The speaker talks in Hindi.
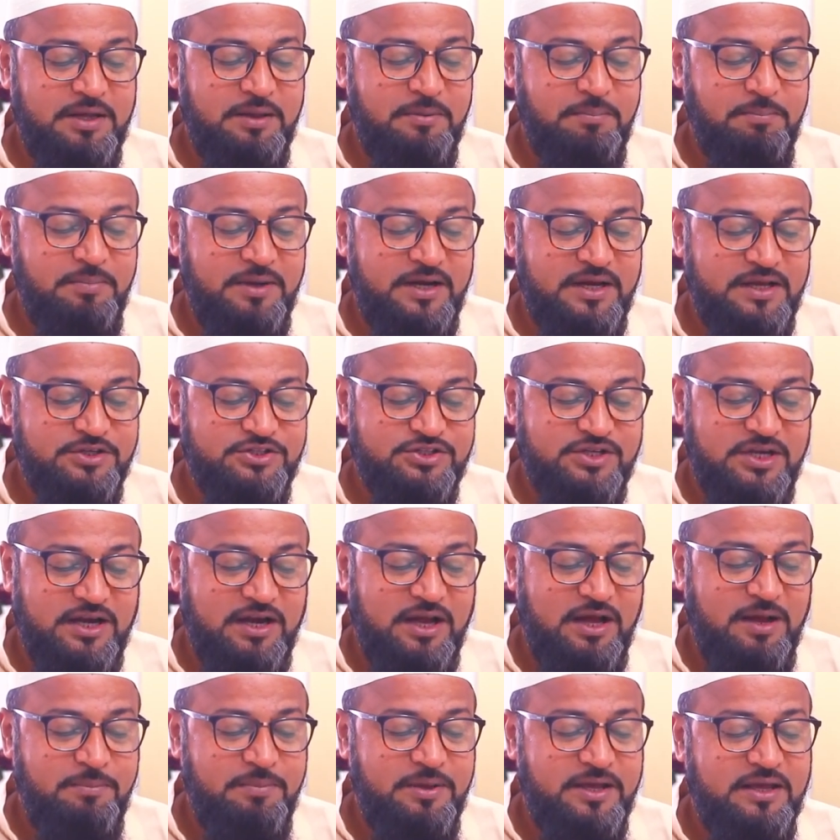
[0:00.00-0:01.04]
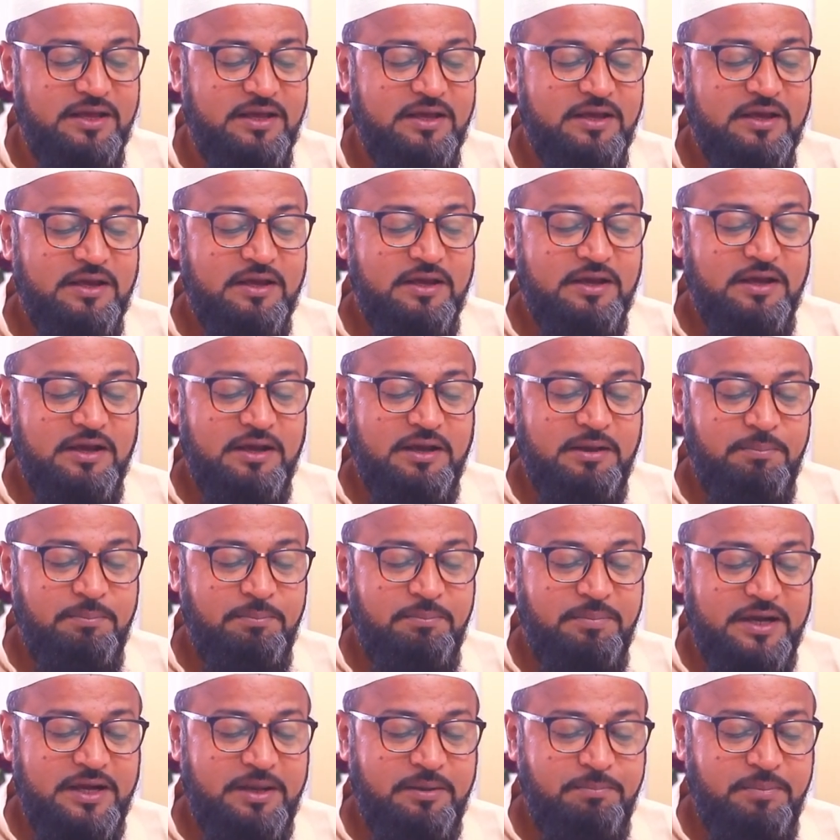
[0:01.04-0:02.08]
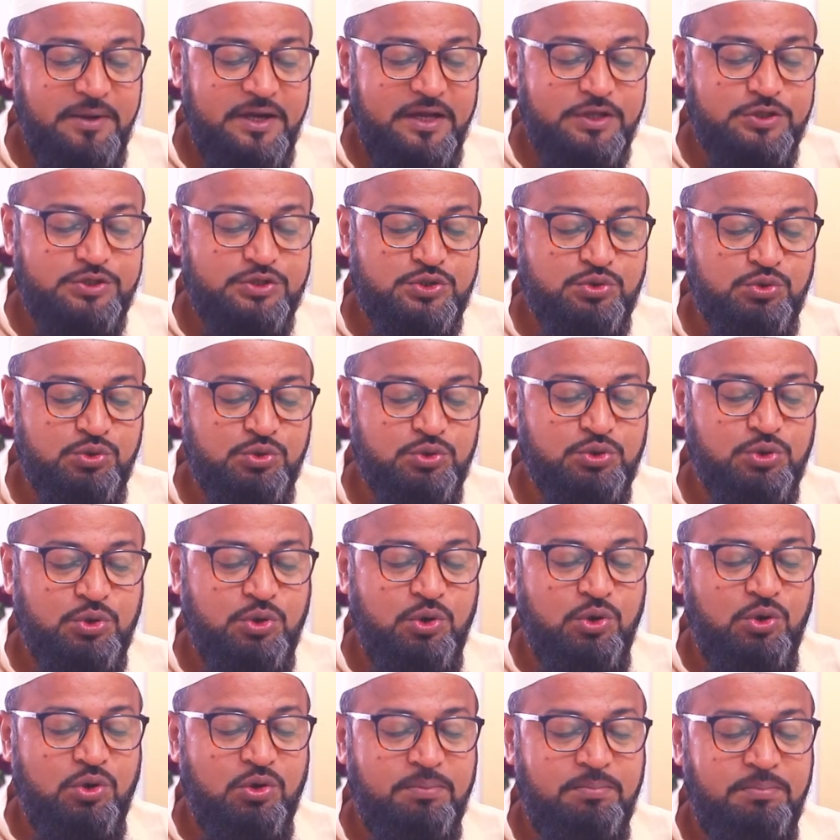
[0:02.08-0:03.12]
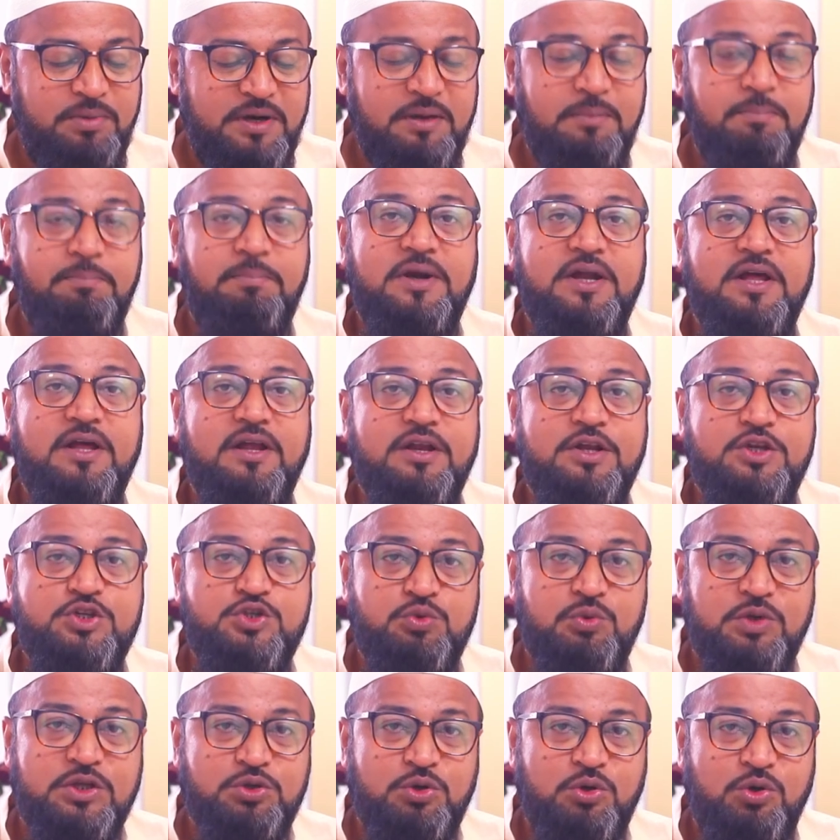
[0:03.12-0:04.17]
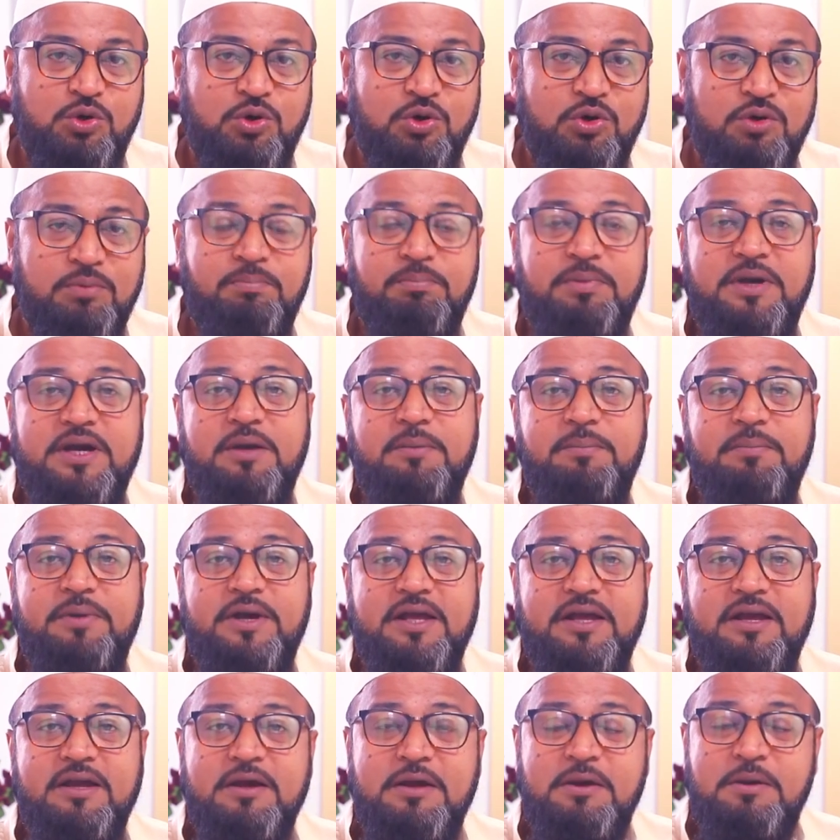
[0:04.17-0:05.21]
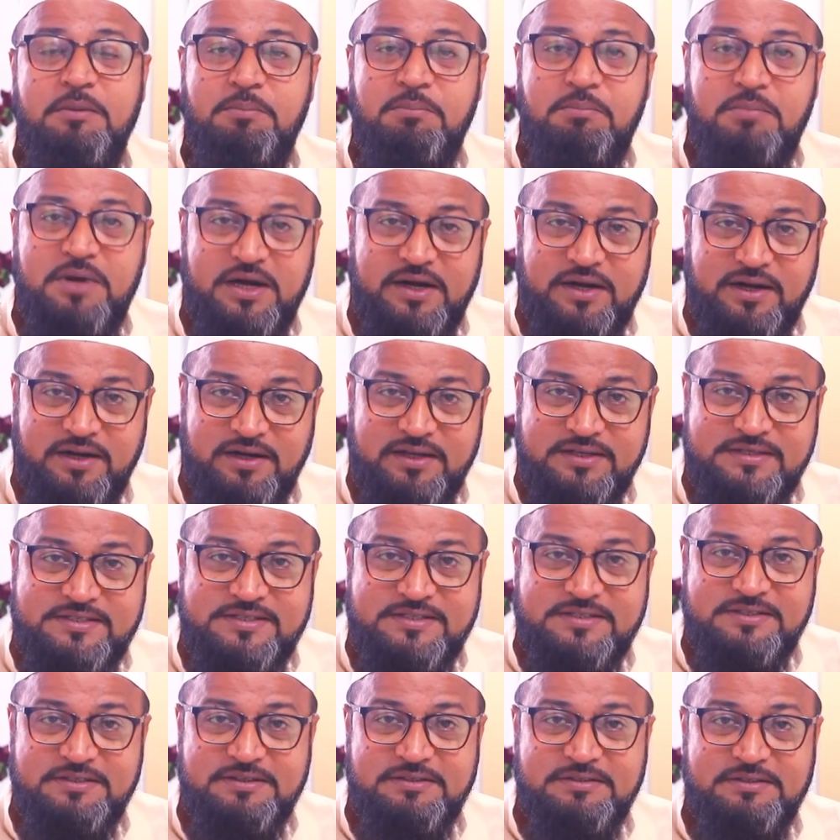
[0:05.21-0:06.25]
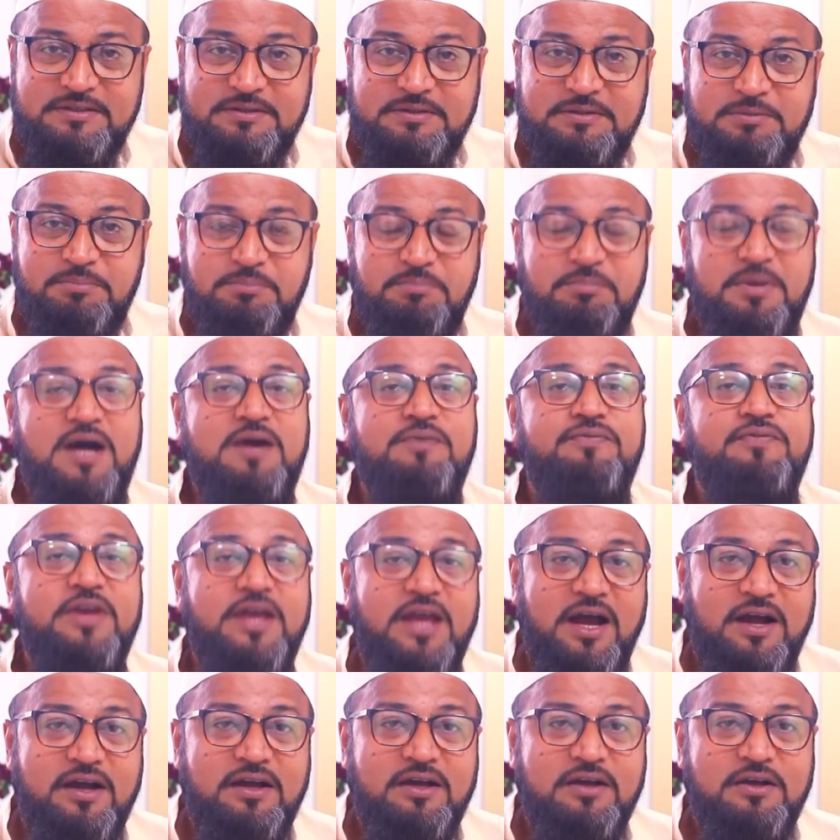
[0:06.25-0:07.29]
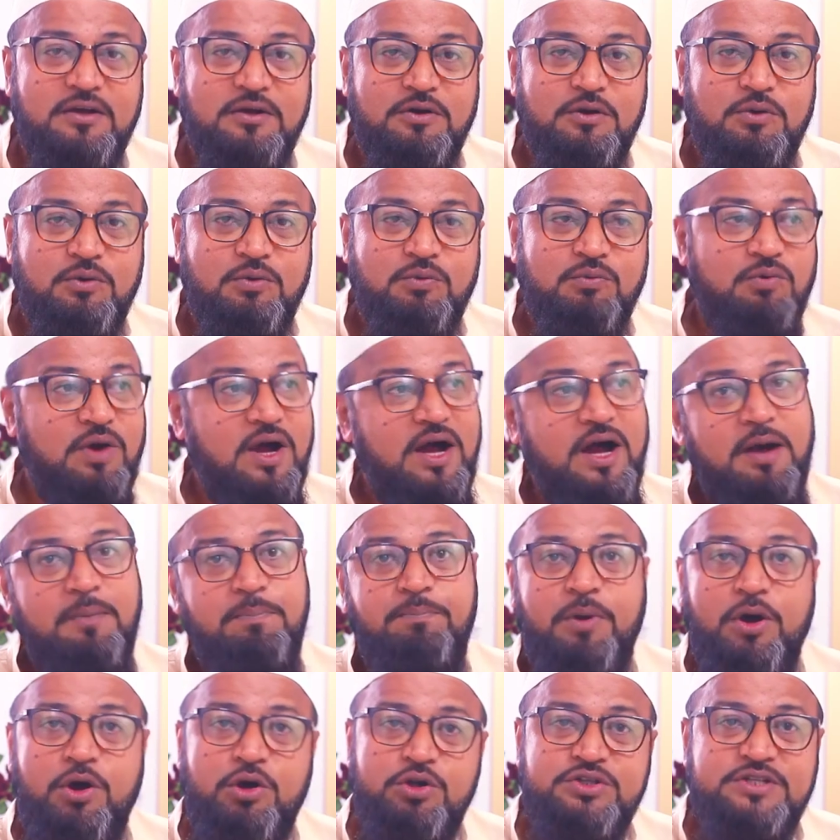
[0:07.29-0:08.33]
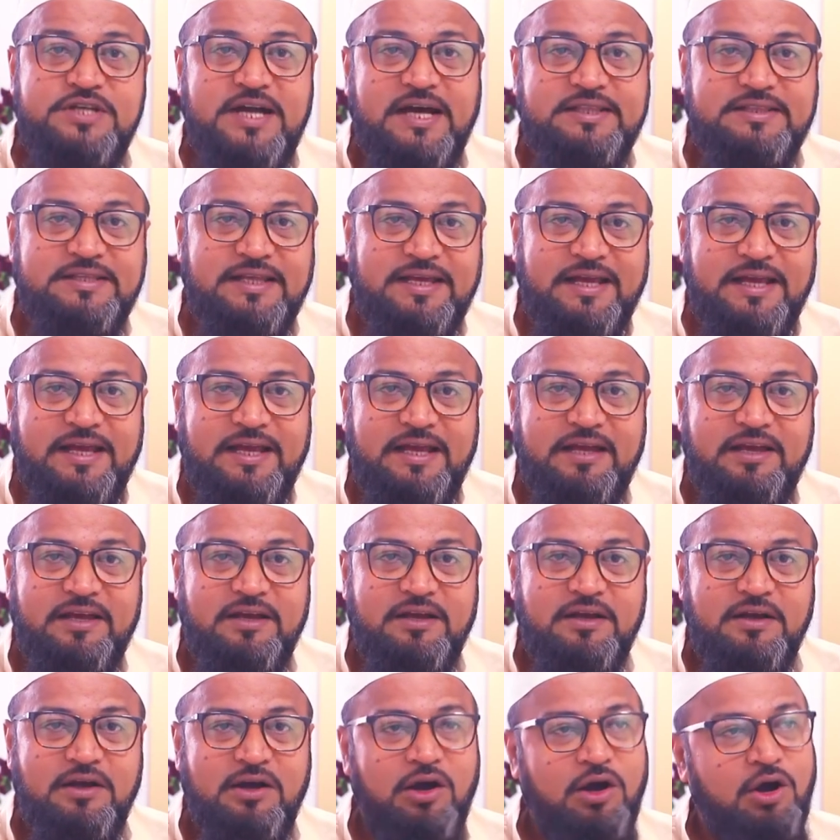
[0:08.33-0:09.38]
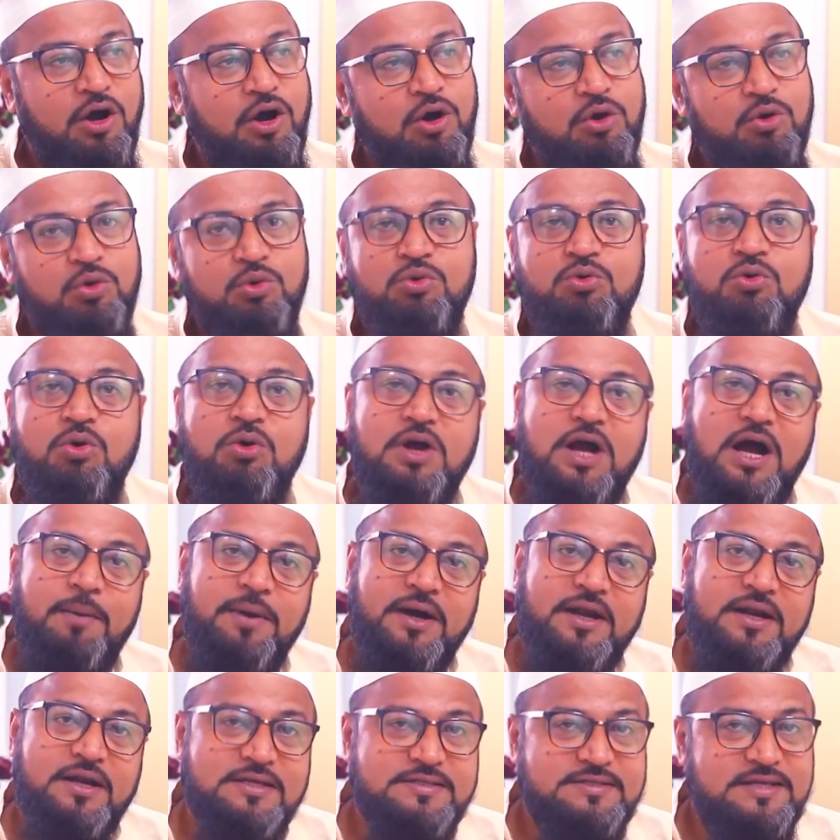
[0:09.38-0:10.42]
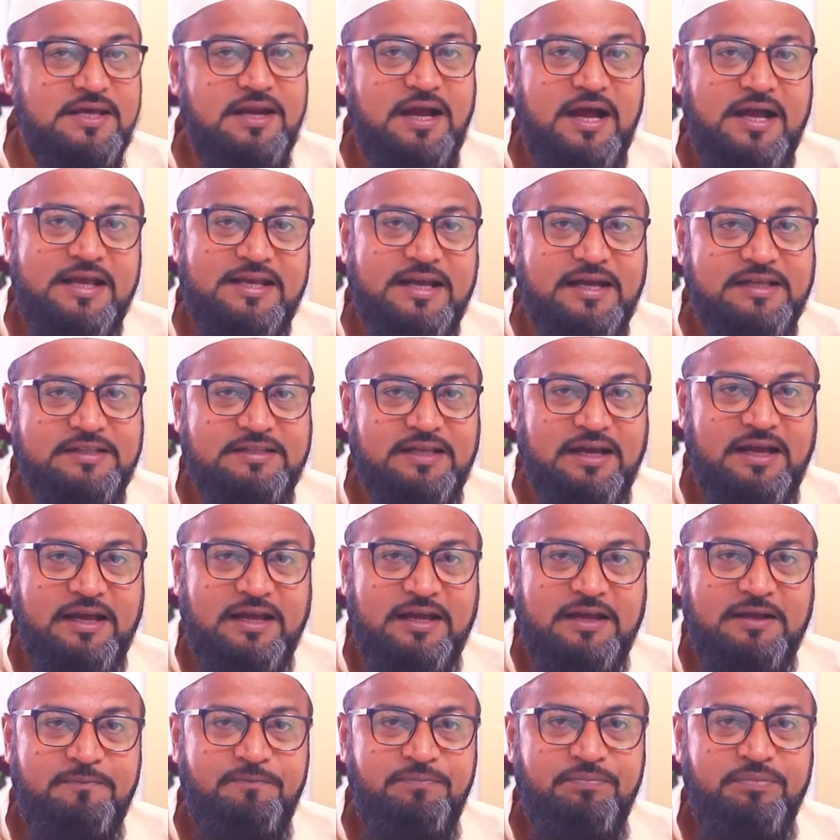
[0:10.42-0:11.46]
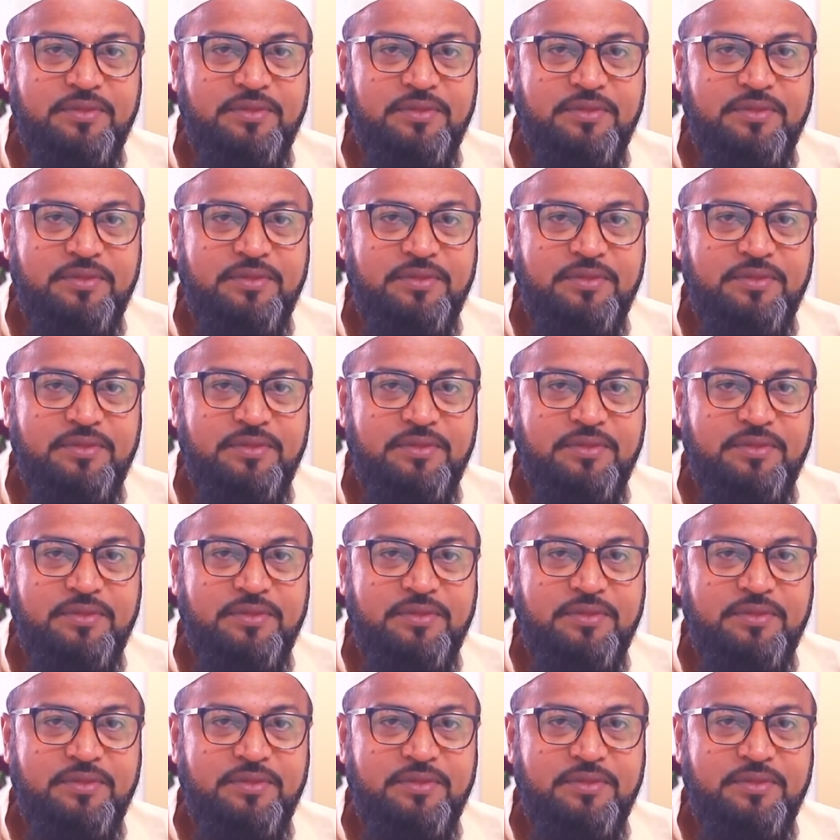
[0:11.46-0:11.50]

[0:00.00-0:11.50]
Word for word: बड़े बड़े शराबी बड़े बड़े सूदखोर बड़े बड़े रिश्वतखोर बड़े बड़े मर्डरस माफिया वहां पहुंच जाते हैं और उनको काबा नजर आ जाता है